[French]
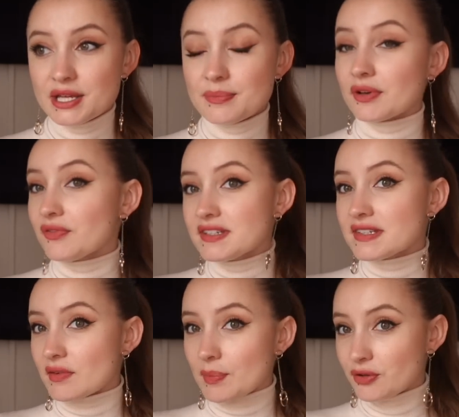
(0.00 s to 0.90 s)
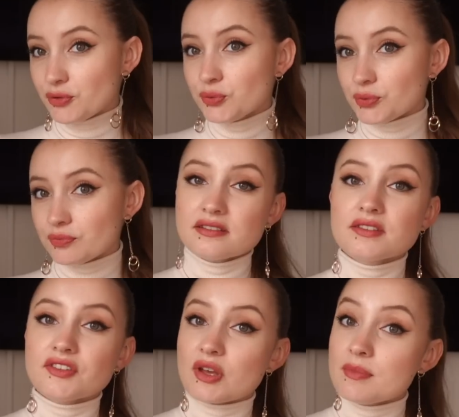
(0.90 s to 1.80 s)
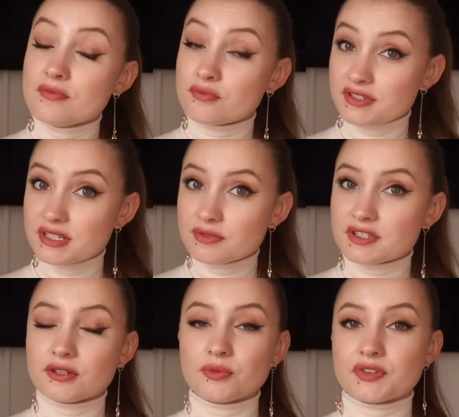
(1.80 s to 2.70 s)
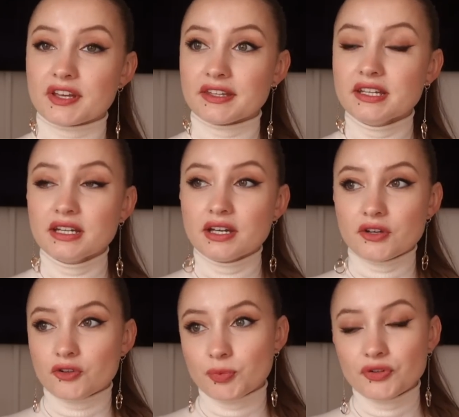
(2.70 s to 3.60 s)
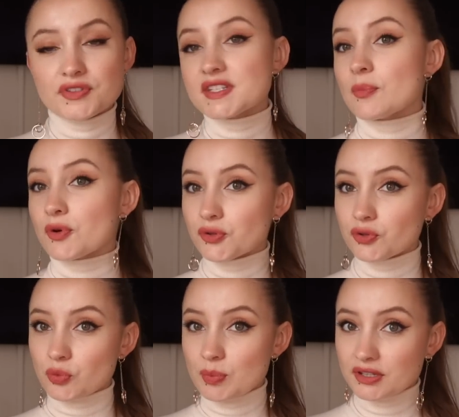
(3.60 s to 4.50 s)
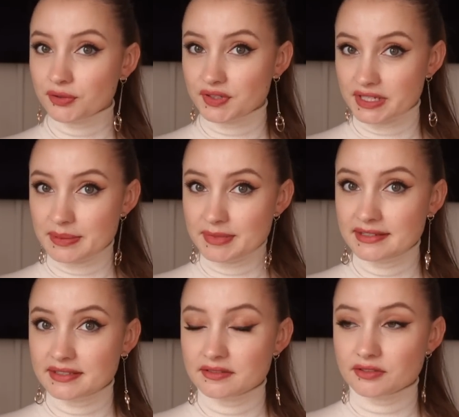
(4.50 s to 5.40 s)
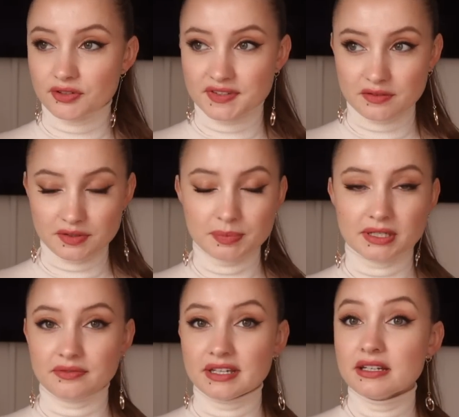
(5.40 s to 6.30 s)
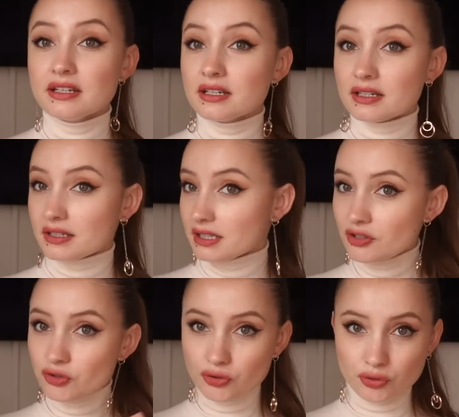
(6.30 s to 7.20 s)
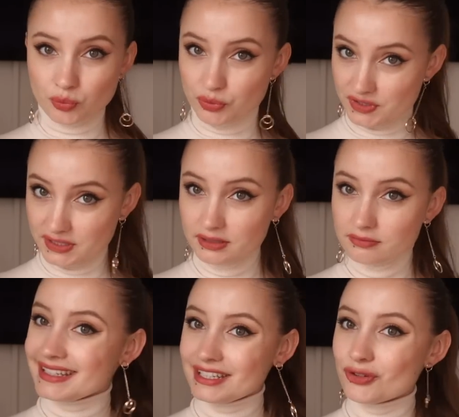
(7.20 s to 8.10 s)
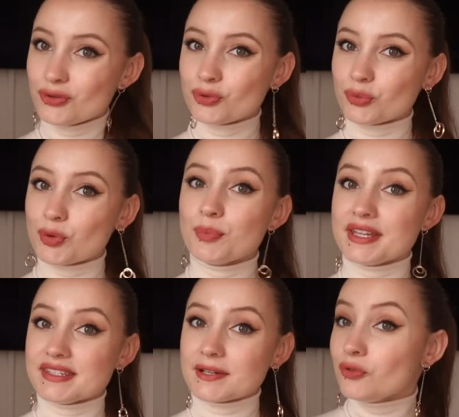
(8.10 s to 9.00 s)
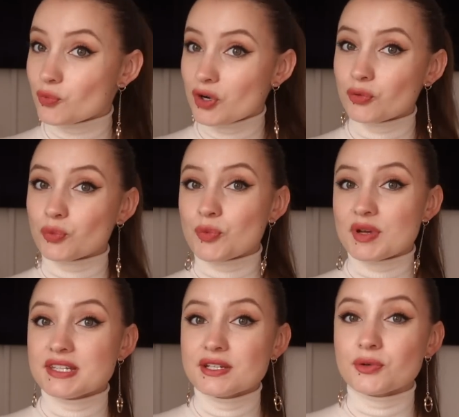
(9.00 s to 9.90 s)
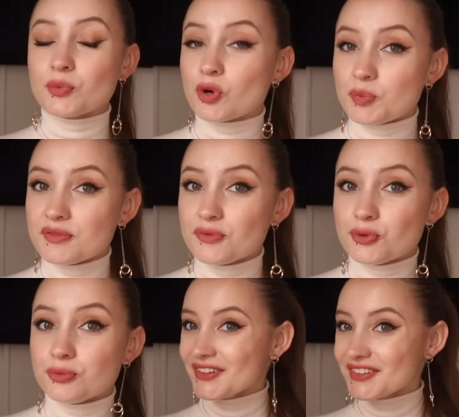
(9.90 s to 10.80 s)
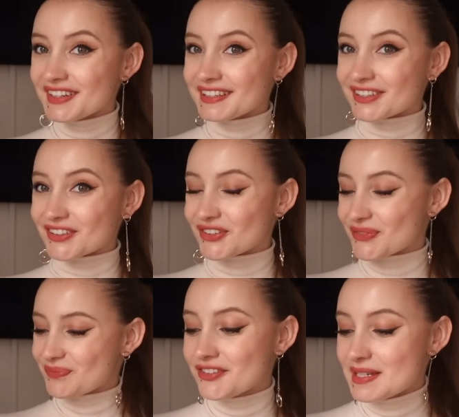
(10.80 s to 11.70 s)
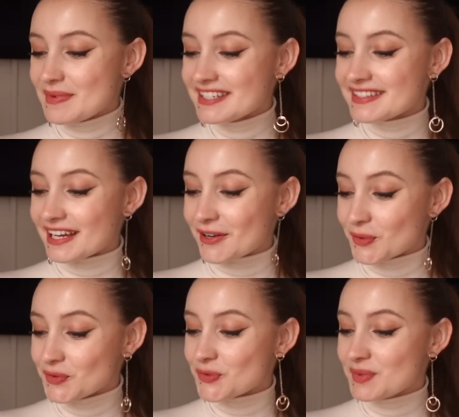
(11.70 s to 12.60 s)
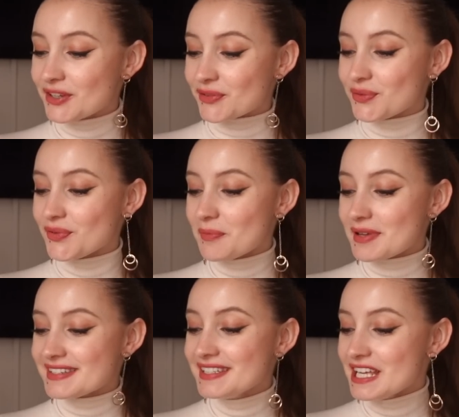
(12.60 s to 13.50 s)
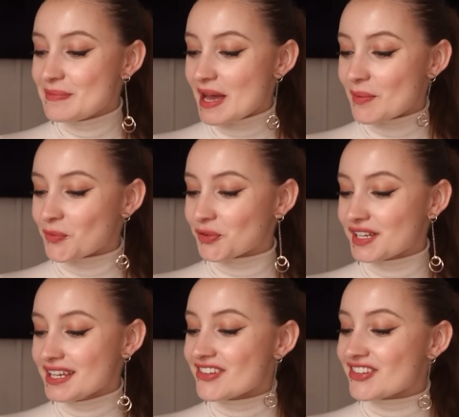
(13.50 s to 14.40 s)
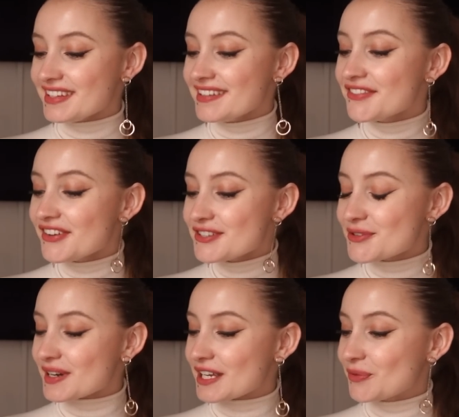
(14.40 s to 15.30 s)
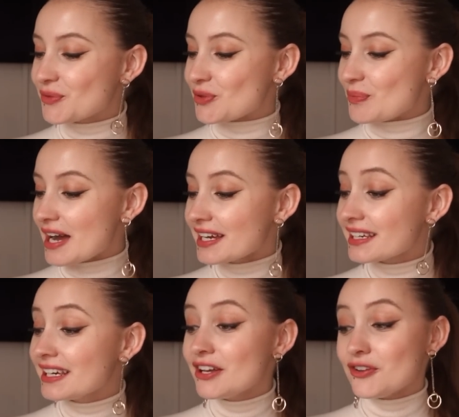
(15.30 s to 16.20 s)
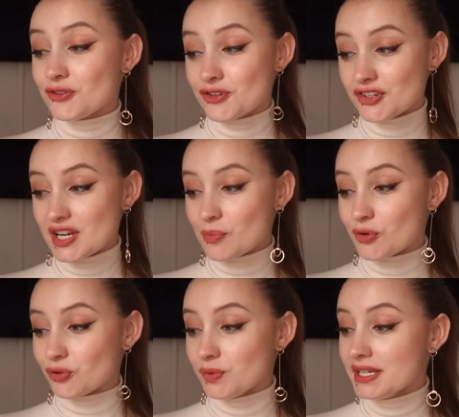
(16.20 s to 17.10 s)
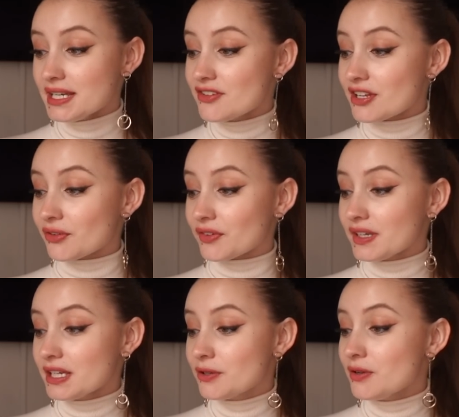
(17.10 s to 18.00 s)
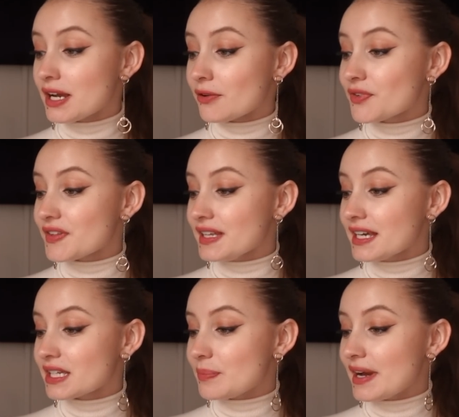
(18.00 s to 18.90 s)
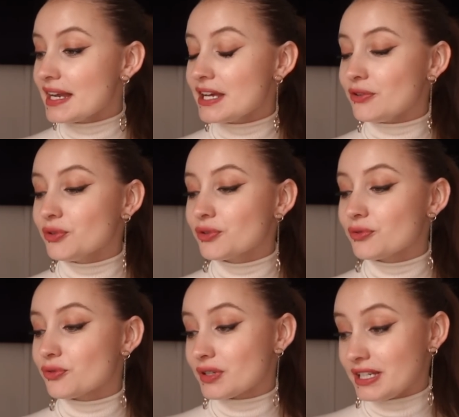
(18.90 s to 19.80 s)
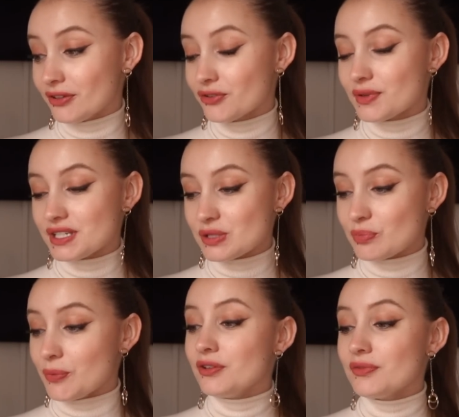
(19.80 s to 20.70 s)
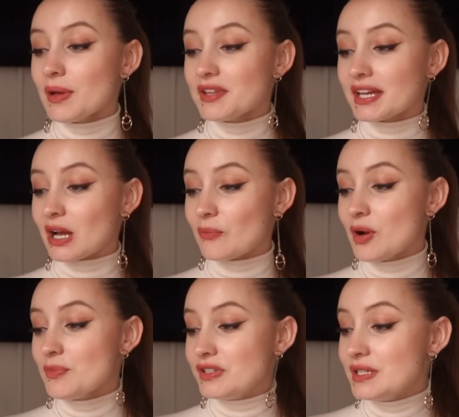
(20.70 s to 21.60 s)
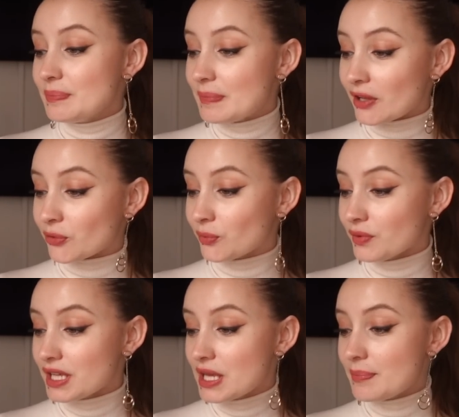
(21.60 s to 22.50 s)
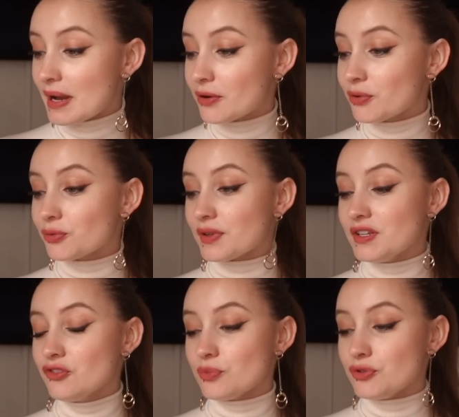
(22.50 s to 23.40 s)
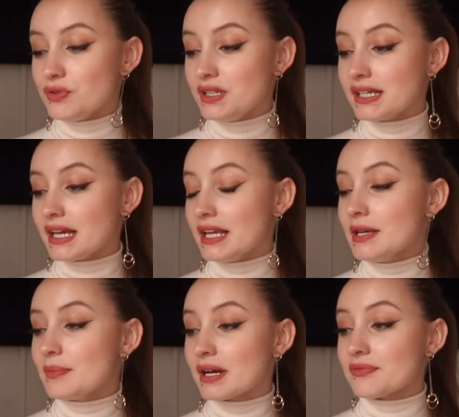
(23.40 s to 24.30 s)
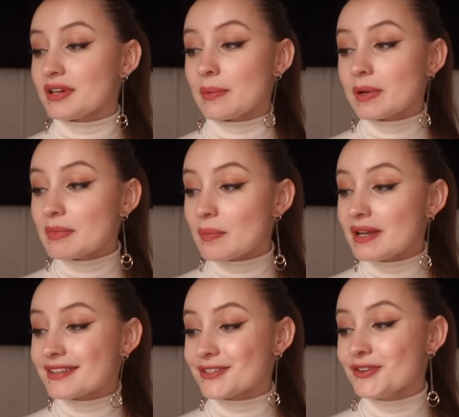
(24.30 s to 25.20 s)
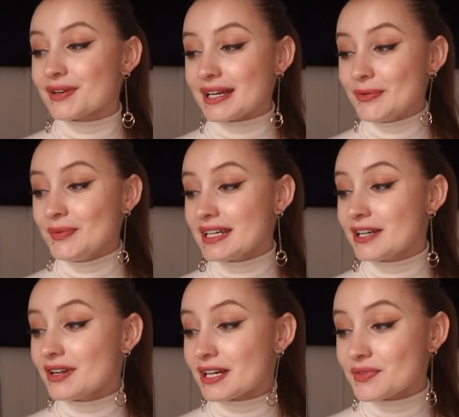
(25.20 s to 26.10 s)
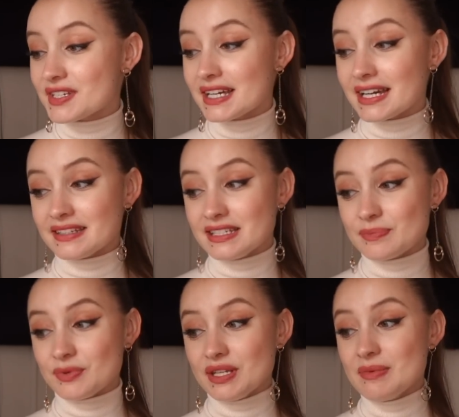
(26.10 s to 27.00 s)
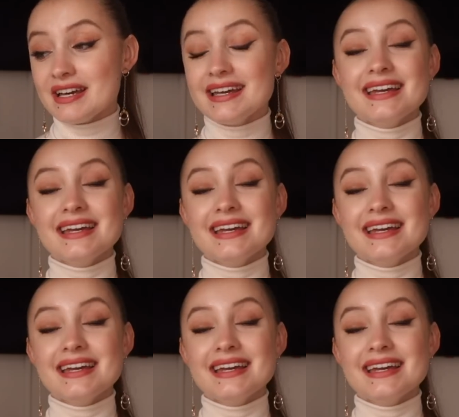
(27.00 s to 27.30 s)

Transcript: Mais en fait, ça va pas du tout. Si jamais vous aussi vous êtes concerné, je pense que c'est important de mettre des limites dans sa vie privée. Il y a des choses qu'on peut dire, il y a des choses qu'on ne peut pas dire. Du moins qu'on ne peut pas dire au premier venu. Autre anecdote. Je ne sais pas si ça compte, mais dans une pharmacie hyper mondée, j'étais face au rayon d'une marque je cherchais un produit et j'attendais que la conseillère qui parlait à une autre cliente soit dispo. Une femme derrière moi me dit pardon et par courtoisie je me suis décalée. Bref, elle a pris ma place dans le rayon et quand la conseillère a été disponible,